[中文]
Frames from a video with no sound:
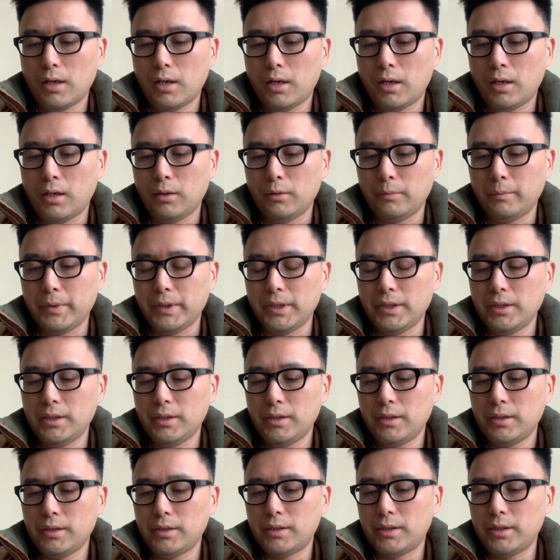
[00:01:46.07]
耳
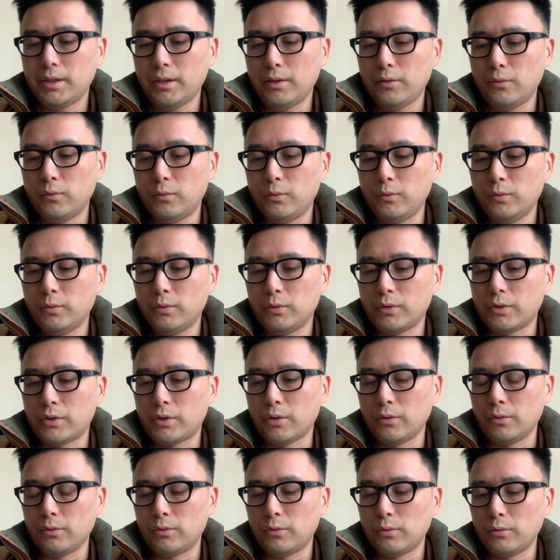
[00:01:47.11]
鼻皆无，
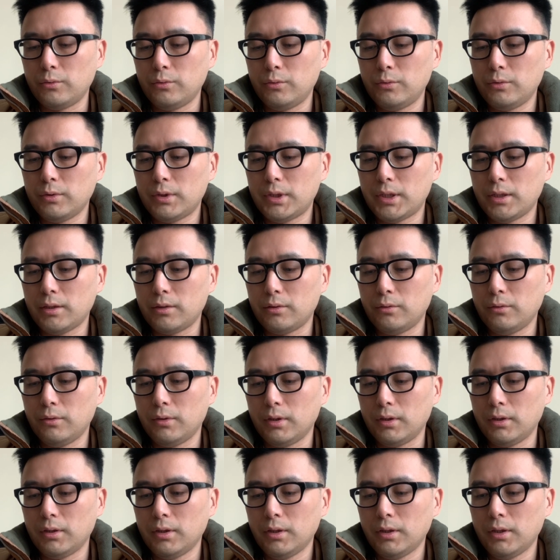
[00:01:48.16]
手足尽落。
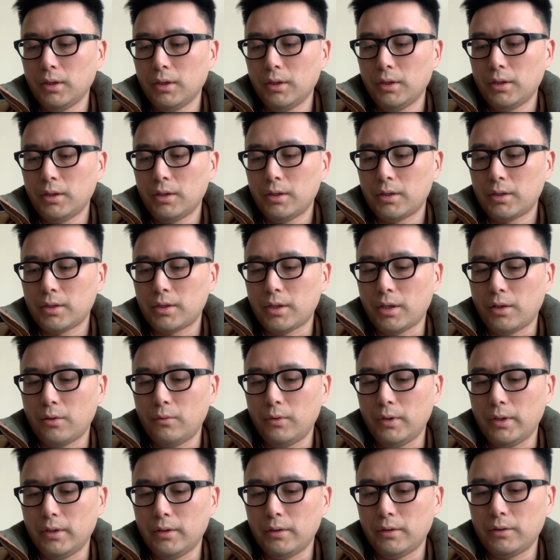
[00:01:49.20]
少问
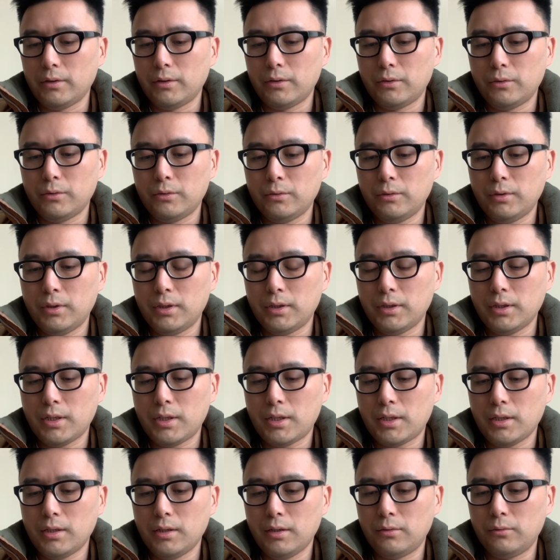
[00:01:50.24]
如何
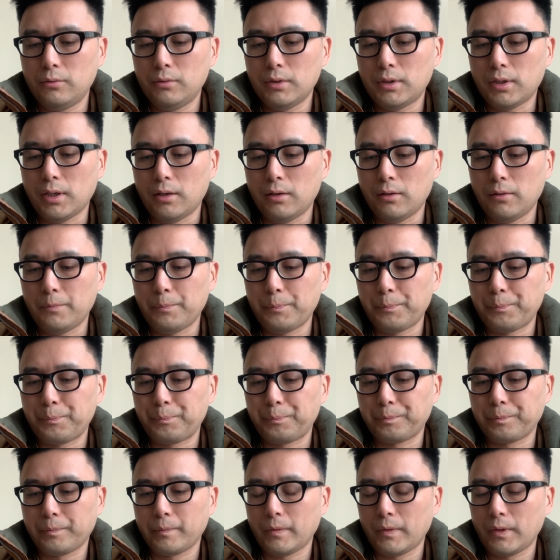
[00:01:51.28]
失了乌曹，
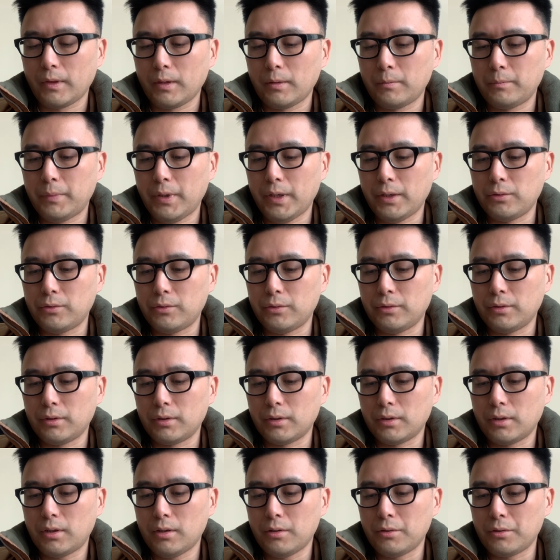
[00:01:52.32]
败军
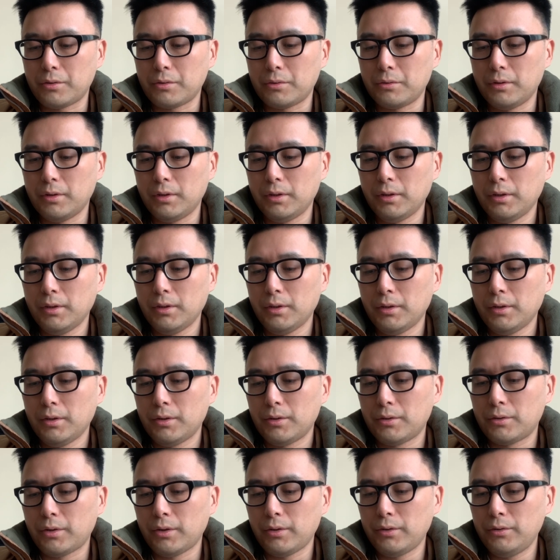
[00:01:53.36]
告说：
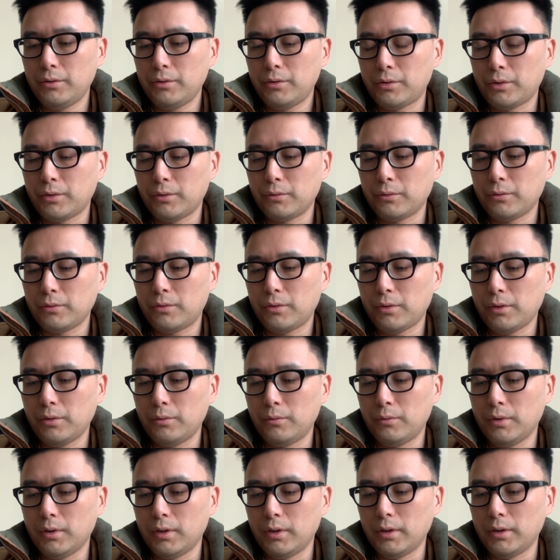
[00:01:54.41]
淳于琼醉
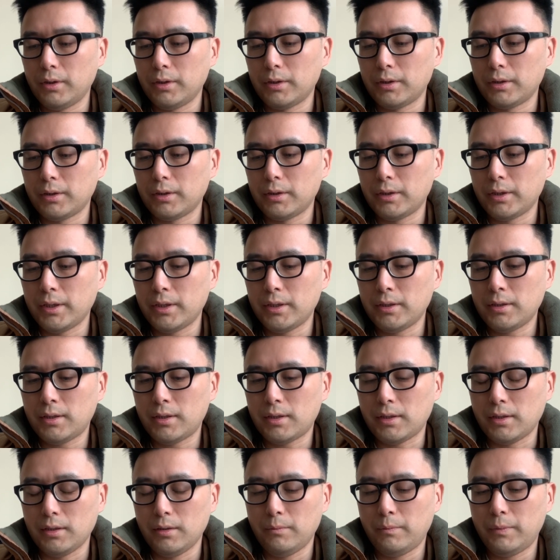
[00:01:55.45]
卧。因
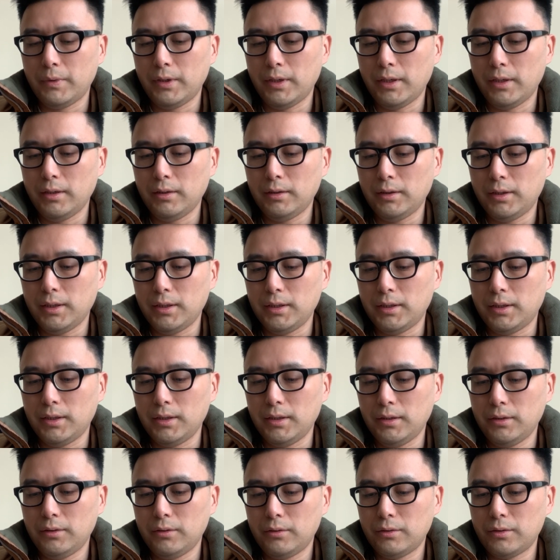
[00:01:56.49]
此不能抵敌，
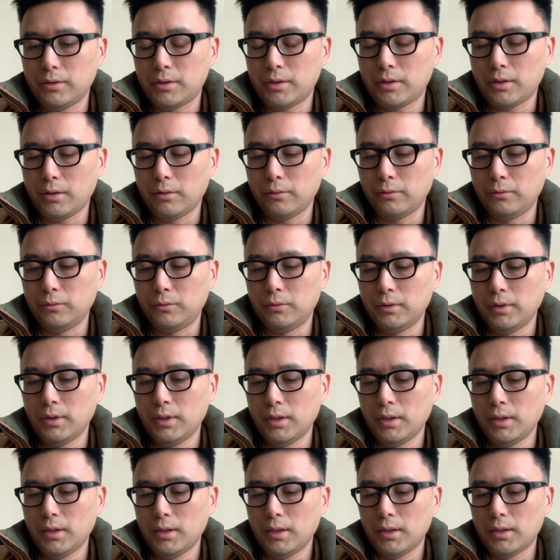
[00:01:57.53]
少怒，
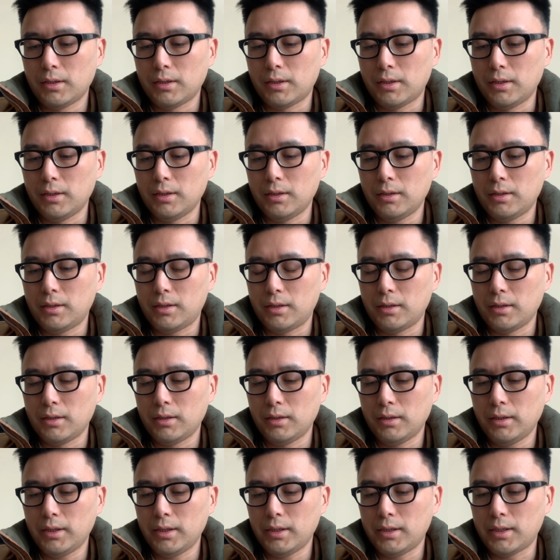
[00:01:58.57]
辞
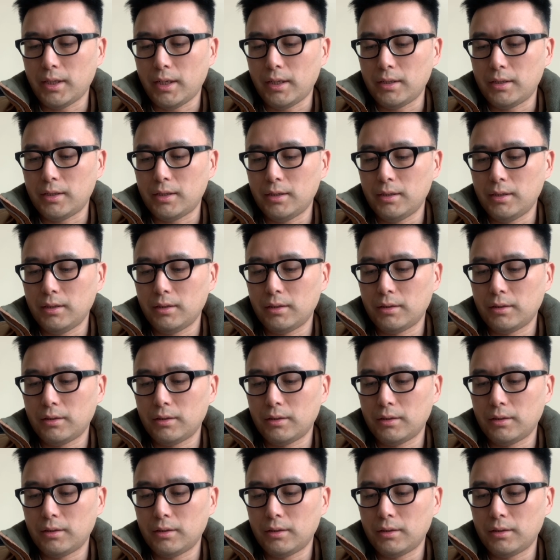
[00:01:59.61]
力斩之。